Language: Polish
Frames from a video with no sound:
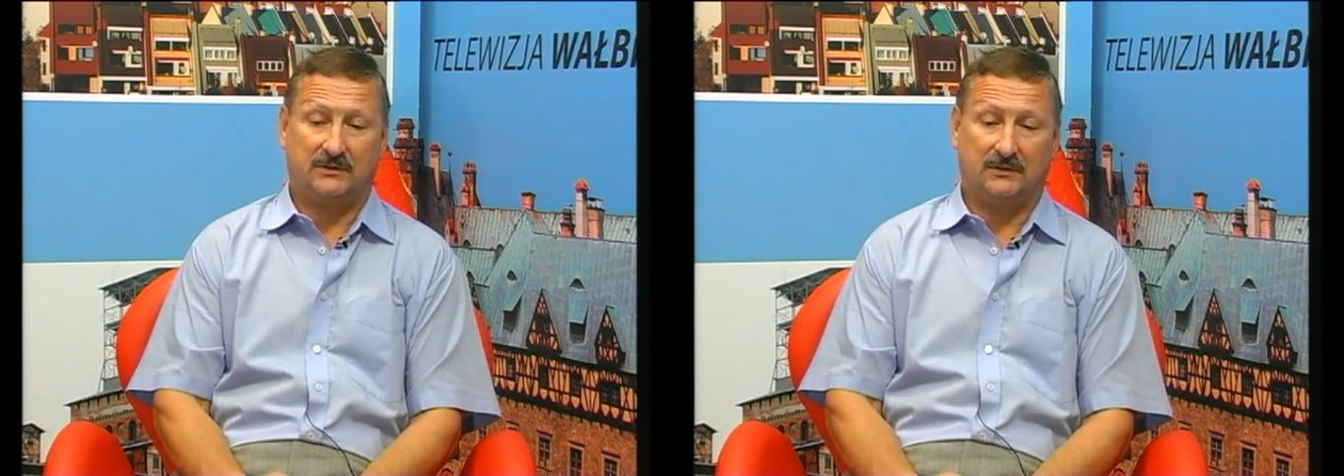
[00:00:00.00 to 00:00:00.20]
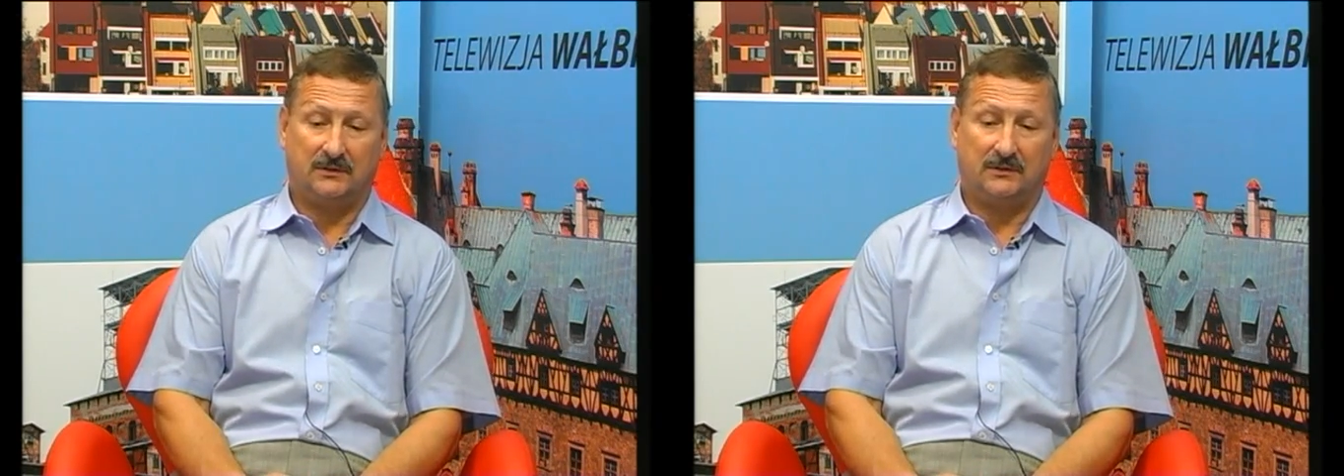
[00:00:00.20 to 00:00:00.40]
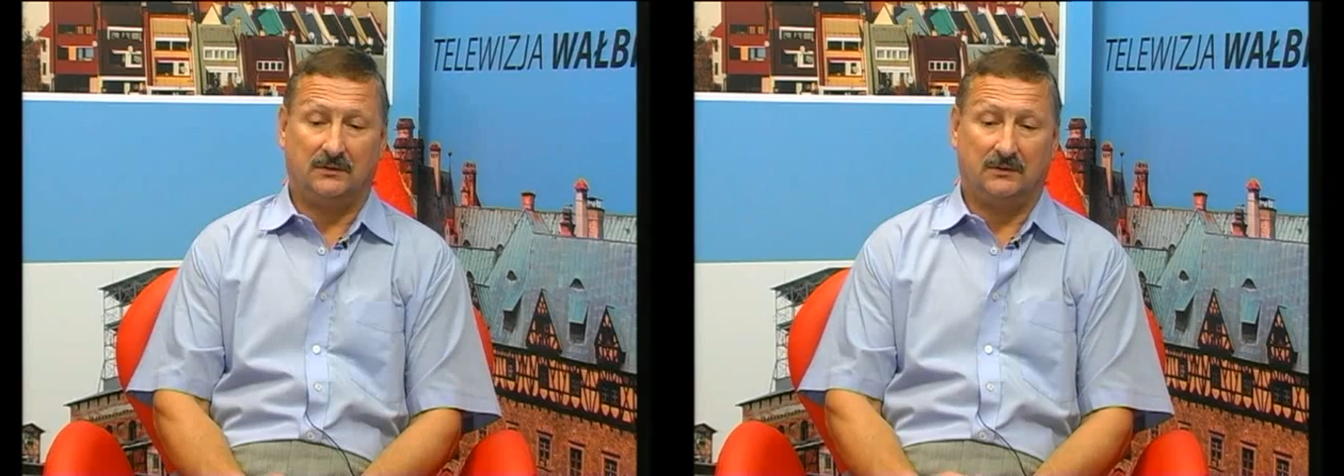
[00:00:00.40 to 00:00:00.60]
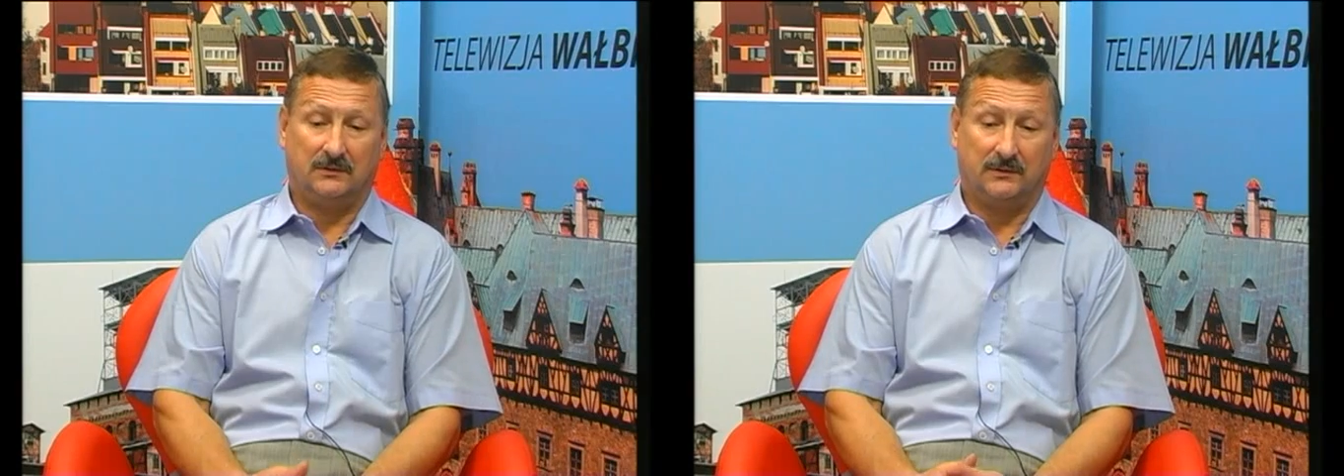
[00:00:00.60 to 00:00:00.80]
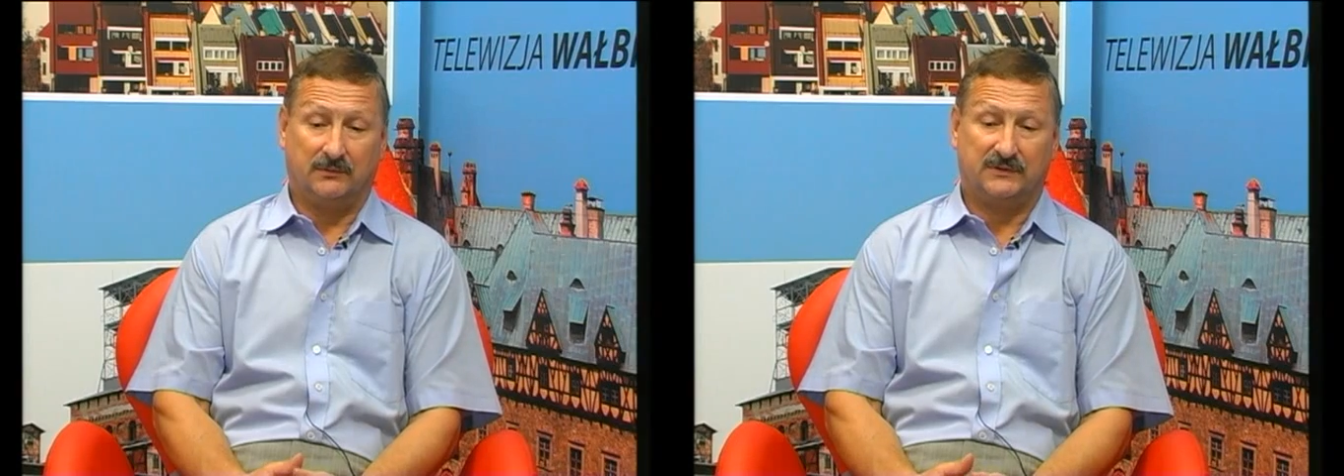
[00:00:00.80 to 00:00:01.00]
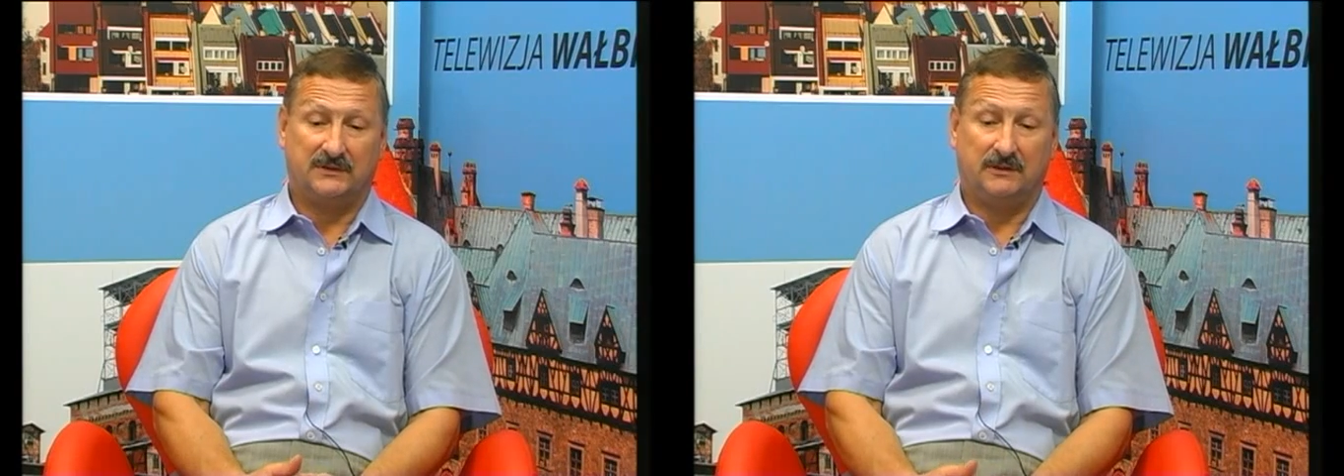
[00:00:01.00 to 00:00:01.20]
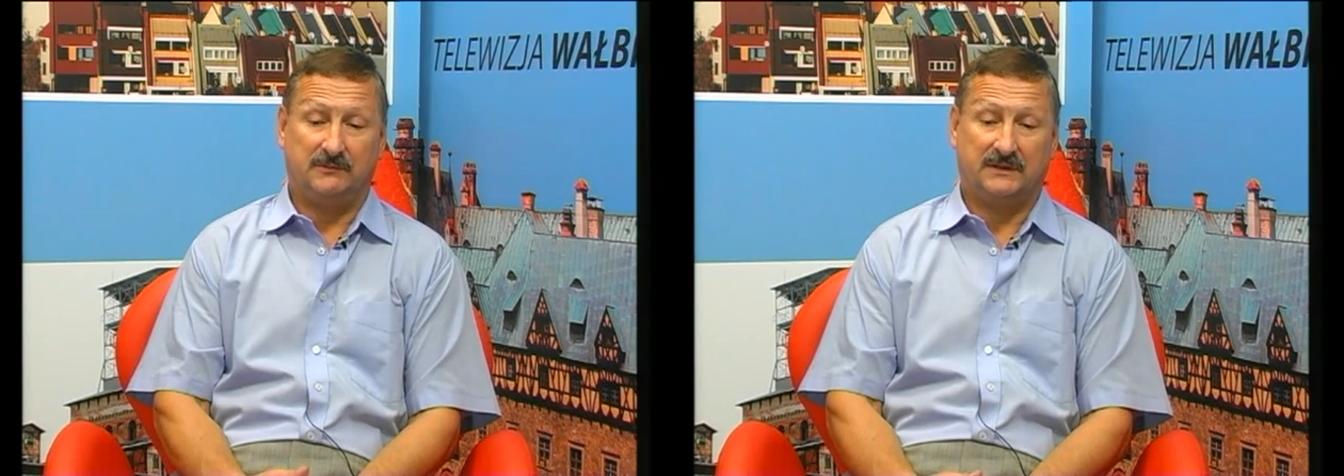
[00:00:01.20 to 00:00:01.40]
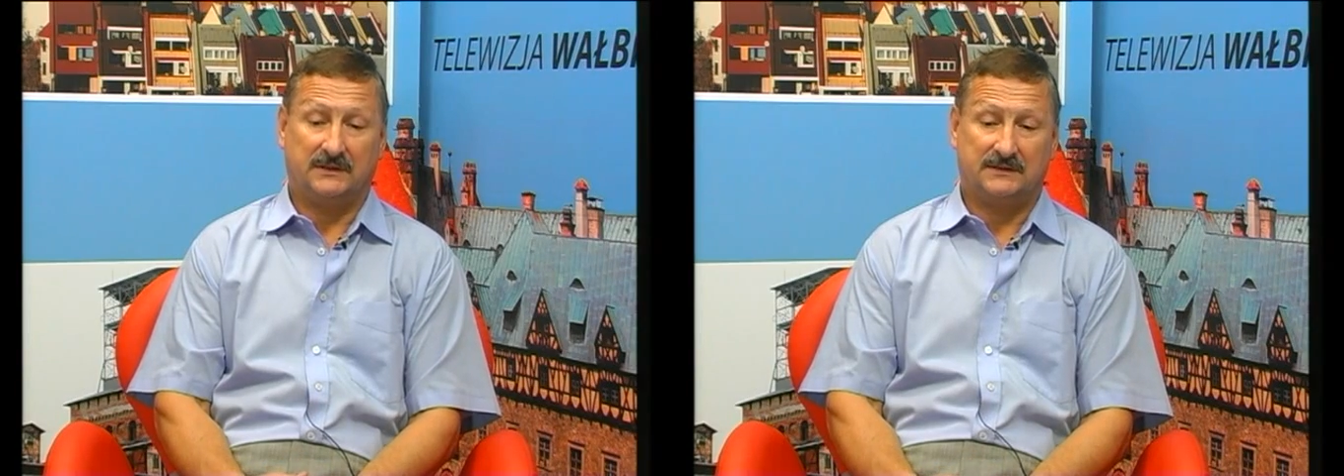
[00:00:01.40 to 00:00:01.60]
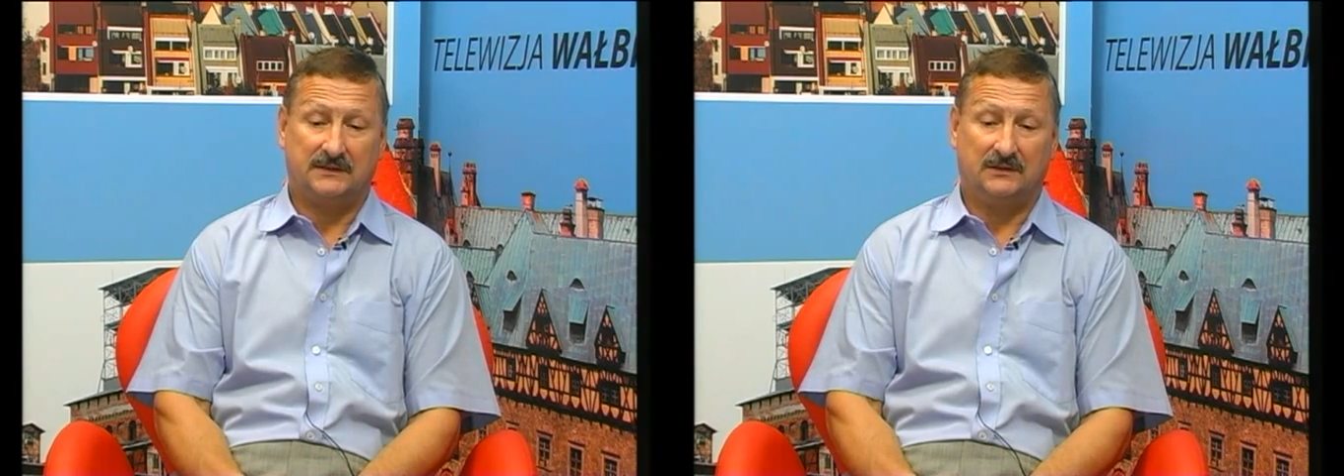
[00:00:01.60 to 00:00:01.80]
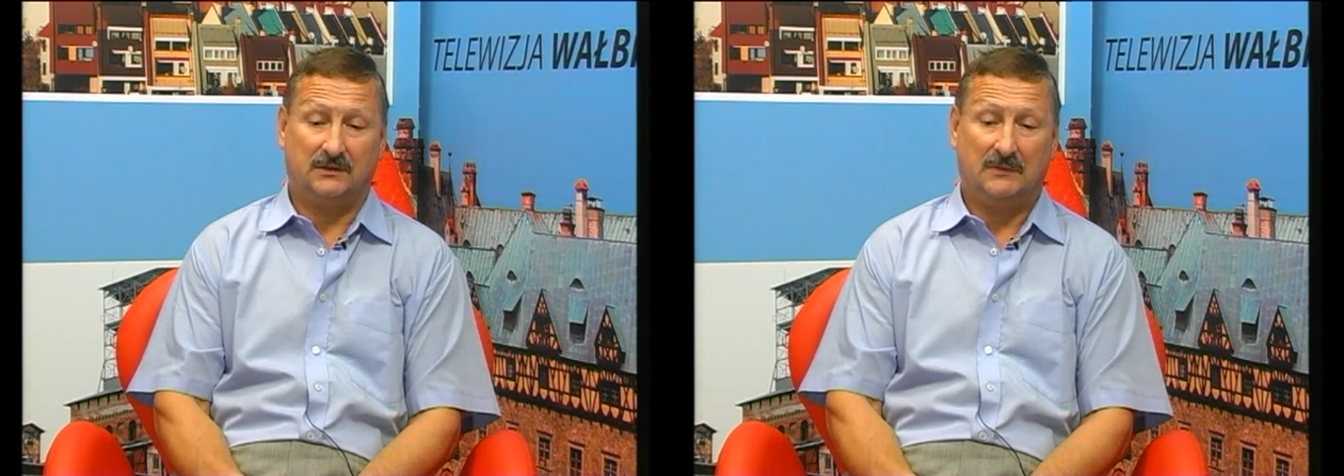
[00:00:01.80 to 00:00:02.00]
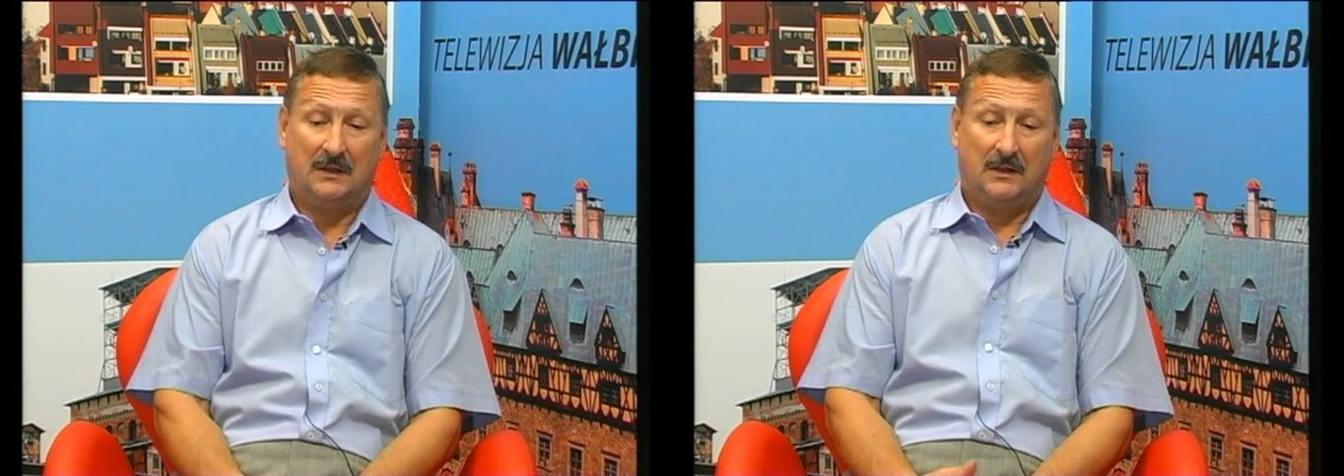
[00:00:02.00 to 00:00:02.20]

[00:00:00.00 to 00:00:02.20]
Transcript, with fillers: y, tą decyzję administracyjną,